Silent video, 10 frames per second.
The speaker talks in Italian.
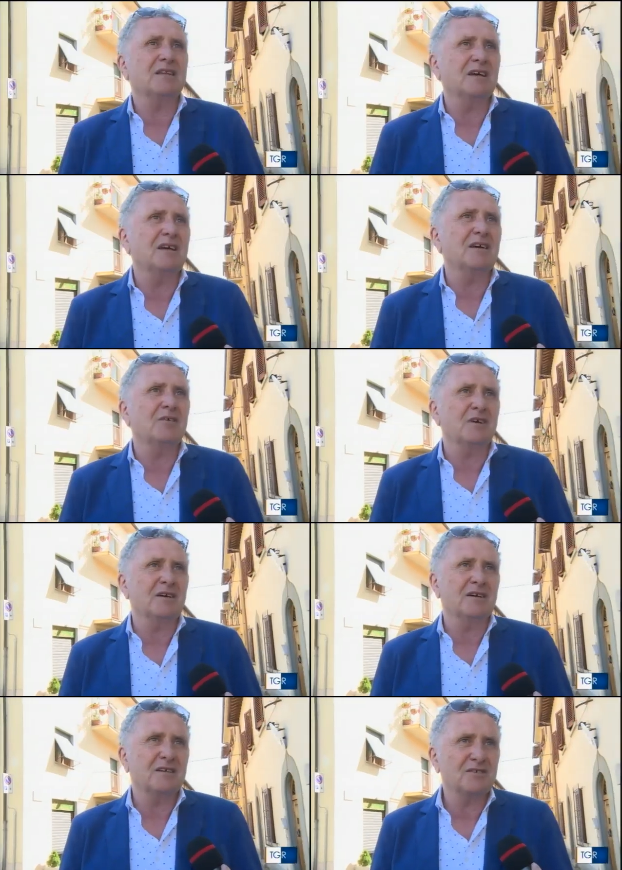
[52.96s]
intera
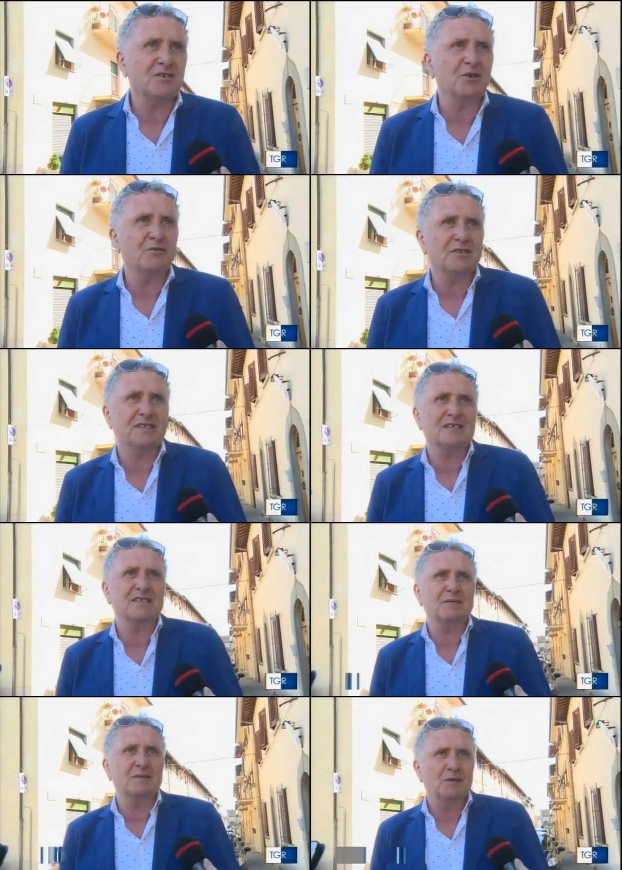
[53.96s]
ora che soffre, starà
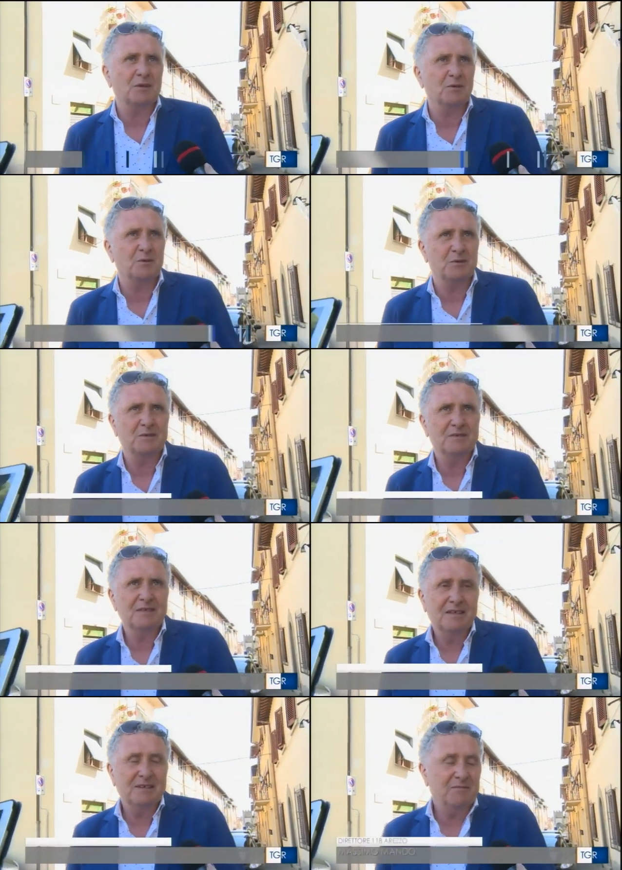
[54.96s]
insieme a loro,
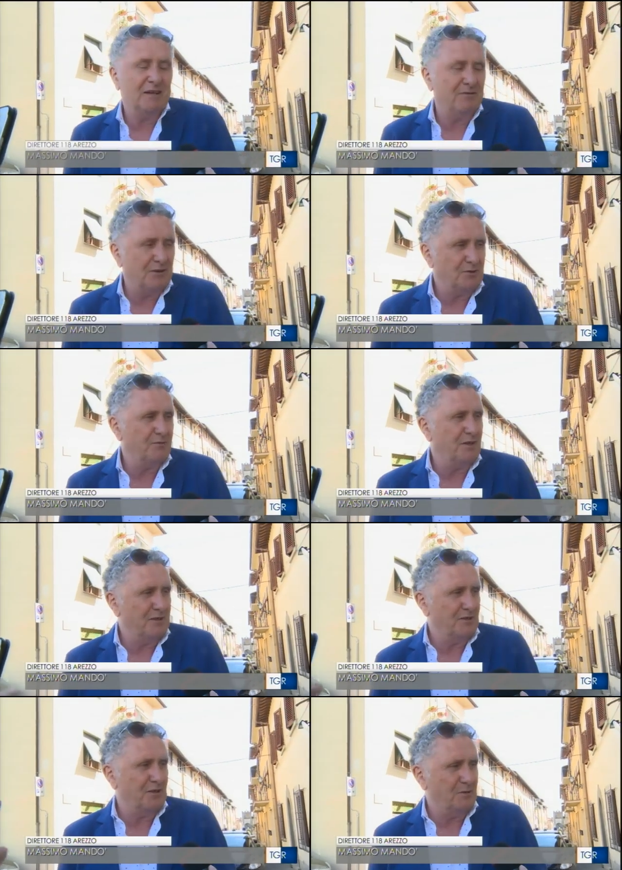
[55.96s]
ma la vera
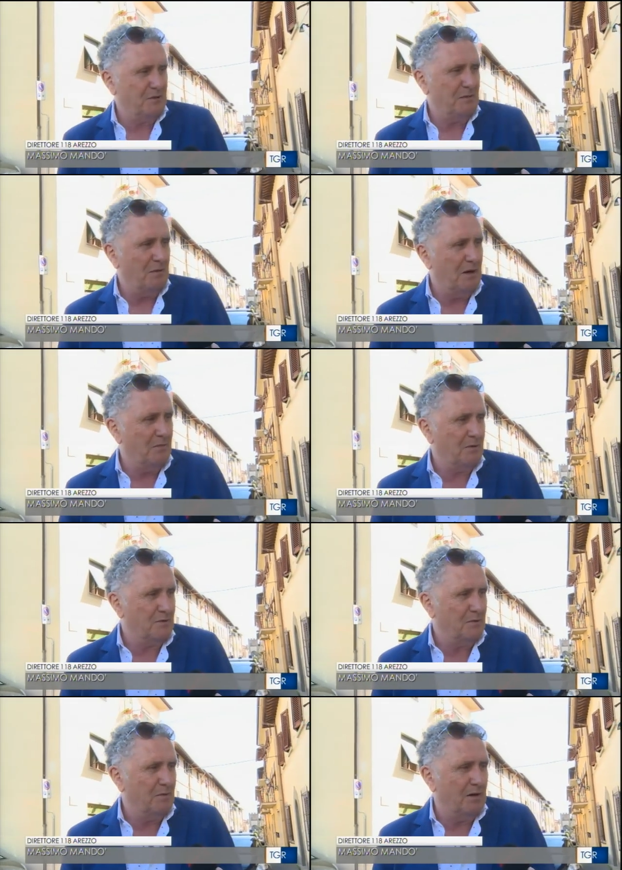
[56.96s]
sofferenza c'è a questa mamma e
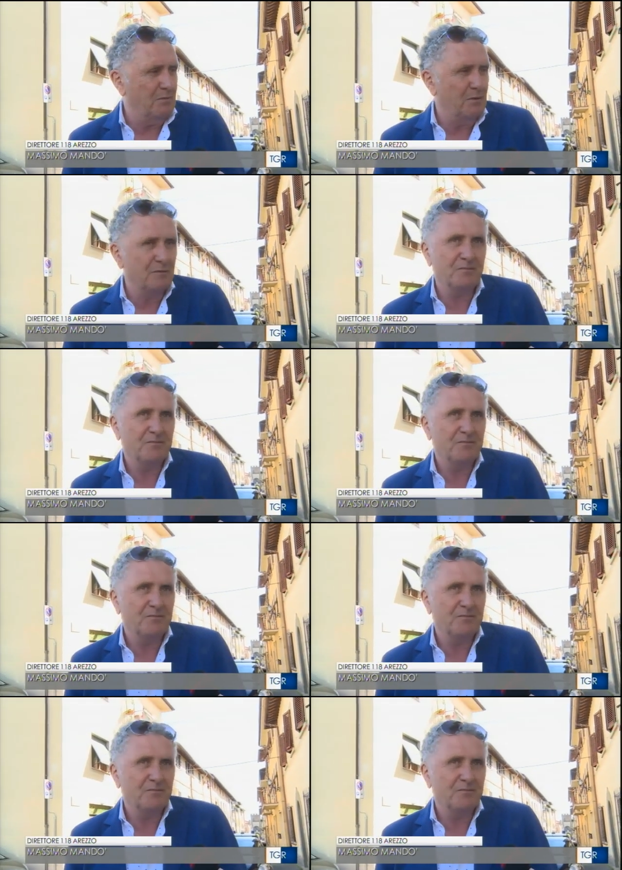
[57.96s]
questo babbo.